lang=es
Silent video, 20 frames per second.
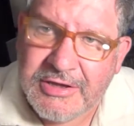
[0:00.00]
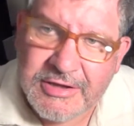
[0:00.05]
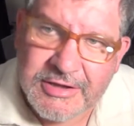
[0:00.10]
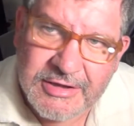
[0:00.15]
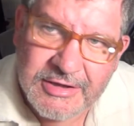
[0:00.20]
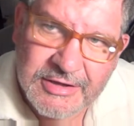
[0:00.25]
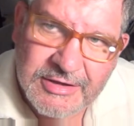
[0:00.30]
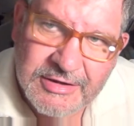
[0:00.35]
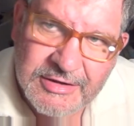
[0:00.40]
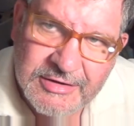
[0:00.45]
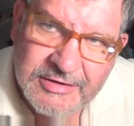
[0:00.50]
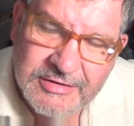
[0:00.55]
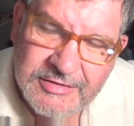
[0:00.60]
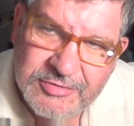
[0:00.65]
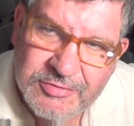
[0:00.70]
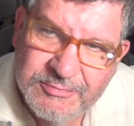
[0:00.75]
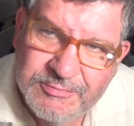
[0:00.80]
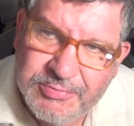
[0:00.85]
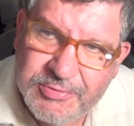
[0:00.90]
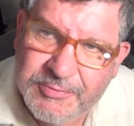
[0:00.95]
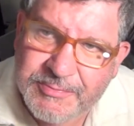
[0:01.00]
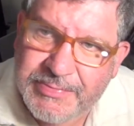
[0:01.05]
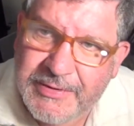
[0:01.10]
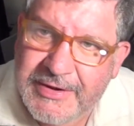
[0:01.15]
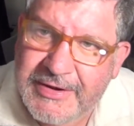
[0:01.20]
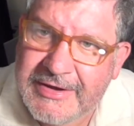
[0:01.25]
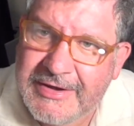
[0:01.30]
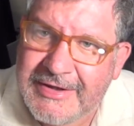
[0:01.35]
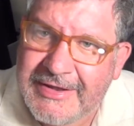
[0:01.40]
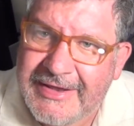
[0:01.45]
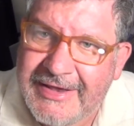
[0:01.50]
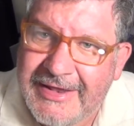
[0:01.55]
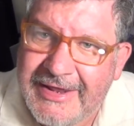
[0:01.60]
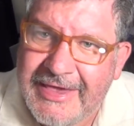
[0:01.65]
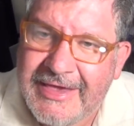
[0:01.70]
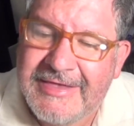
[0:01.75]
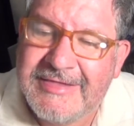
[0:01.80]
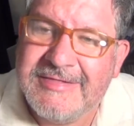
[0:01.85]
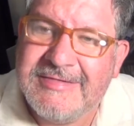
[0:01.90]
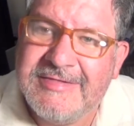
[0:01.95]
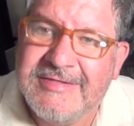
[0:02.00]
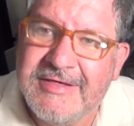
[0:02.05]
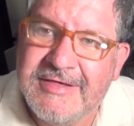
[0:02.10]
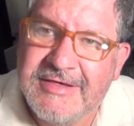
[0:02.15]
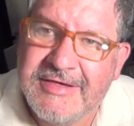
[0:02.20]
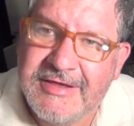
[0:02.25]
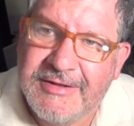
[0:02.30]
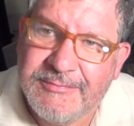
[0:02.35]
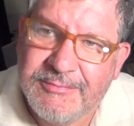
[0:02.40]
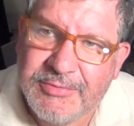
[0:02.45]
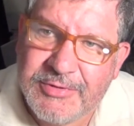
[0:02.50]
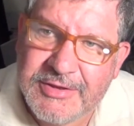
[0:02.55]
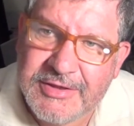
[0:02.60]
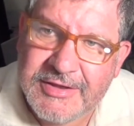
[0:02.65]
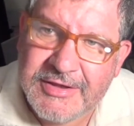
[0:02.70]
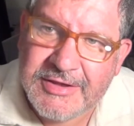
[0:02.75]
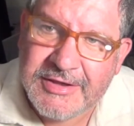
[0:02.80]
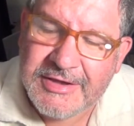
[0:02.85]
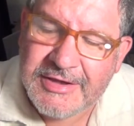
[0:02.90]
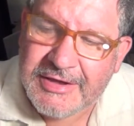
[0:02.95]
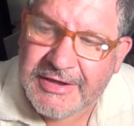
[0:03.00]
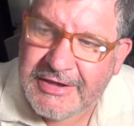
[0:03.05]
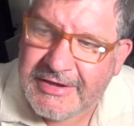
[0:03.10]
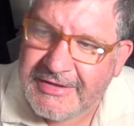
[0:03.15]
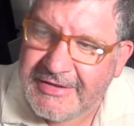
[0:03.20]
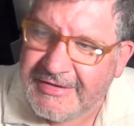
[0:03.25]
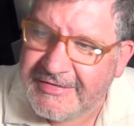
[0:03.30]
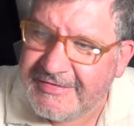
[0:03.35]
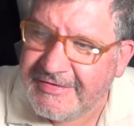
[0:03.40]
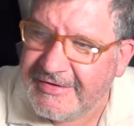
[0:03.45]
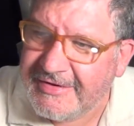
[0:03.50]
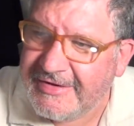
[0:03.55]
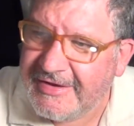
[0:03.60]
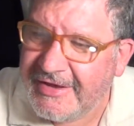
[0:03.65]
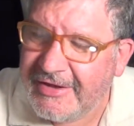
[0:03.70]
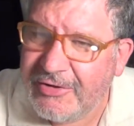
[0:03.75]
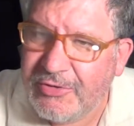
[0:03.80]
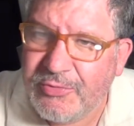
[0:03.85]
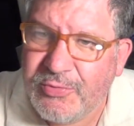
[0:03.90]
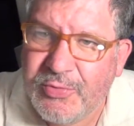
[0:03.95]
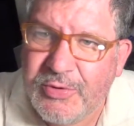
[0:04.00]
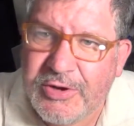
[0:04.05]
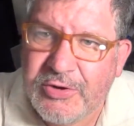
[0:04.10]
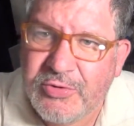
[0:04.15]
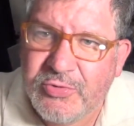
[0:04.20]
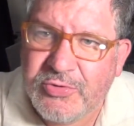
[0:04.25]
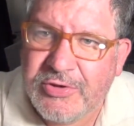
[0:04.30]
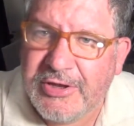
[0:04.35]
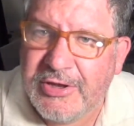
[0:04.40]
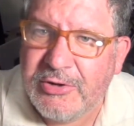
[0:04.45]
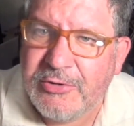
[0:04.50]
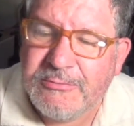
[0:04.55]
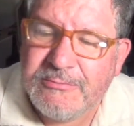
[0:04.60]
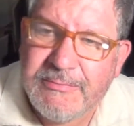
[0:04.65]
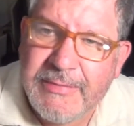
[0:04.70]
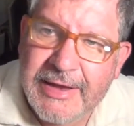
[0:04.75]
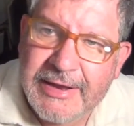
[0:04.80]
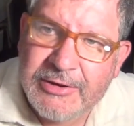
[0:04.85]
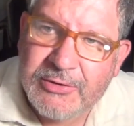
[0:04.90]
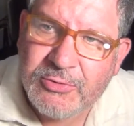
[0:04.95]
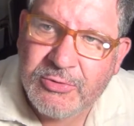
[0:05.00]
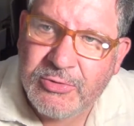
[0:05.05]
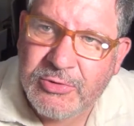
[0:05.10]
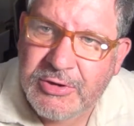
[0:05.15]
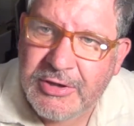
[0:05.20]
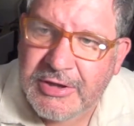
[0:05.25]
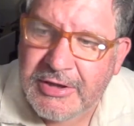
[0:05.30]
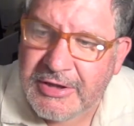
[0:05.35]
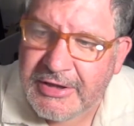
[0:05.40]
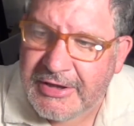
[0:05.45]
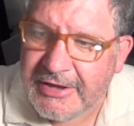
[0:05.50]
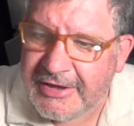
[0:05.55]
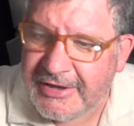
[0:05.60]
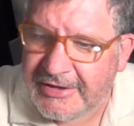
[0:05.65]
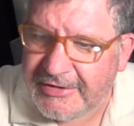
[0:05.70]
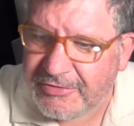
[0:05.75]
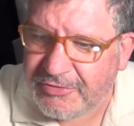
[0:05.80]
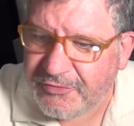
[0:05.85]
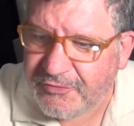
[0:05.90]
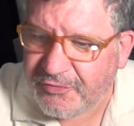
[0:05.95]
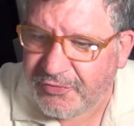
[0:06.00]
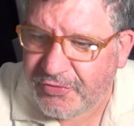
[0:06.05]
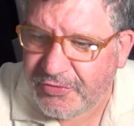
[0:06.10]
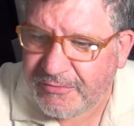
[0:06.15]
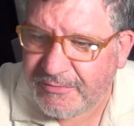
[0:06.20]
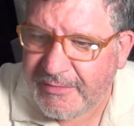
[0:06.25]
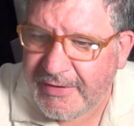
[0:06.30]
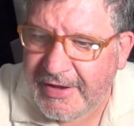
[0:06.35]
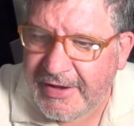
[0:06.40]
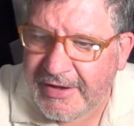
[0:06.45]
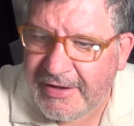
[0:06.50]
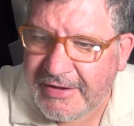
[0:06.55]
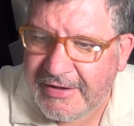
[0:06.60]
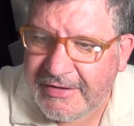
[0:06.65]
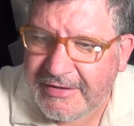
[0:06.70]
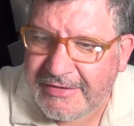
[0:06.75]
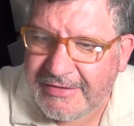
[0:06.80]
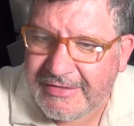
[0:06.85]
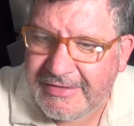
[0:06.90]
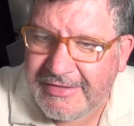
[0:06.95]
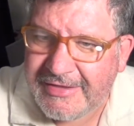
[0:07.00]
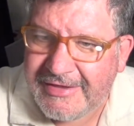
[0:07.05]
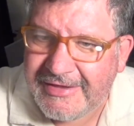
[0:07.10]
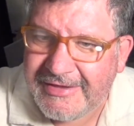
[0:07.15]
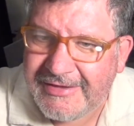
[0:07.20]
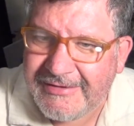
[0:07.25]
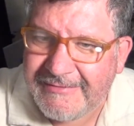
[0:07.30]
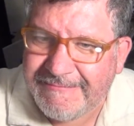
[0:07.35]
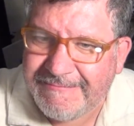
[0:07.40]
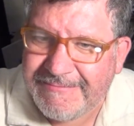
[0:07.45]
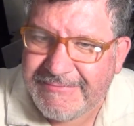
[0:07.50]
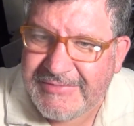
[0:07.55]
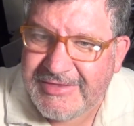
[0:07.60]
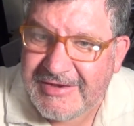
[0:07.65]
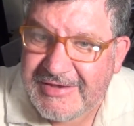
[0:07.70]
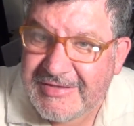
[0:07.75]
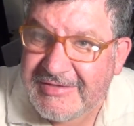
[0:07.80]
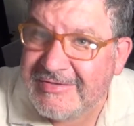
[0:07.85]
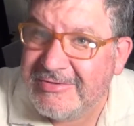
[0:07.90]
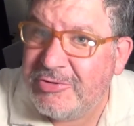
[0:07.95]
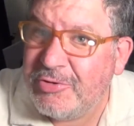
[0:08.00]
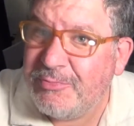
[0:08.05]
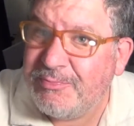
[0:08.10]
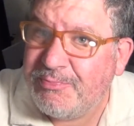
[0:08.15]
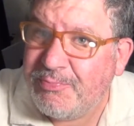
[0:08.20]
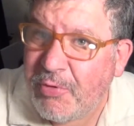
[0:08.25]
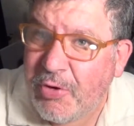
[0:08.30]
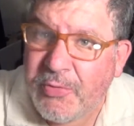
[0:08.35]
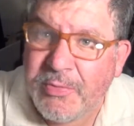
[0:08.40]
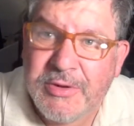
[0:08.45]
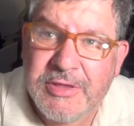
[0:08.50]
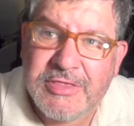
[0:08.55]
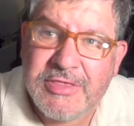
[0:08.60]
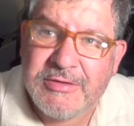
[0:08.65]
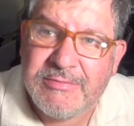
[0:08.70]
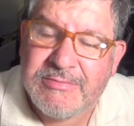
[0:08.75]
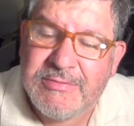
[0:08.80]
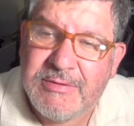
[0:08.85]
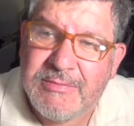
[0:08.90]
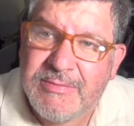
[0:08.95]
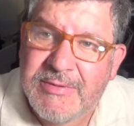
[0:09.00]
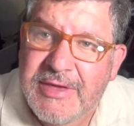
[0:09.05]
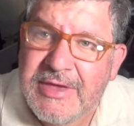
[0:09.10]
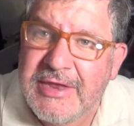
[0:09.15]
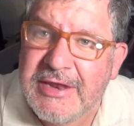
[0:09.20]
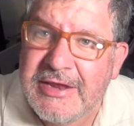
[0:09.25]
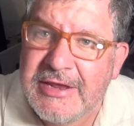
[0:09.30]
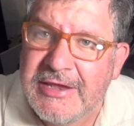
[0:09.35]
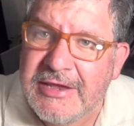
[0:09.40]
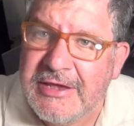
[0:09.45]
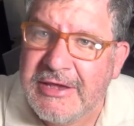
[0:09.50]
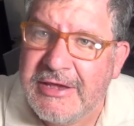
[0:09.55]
eh, en su propia creencia que él puede decir que es lo bueno, que es lo malo, en su forma de triste, pobre de vivir,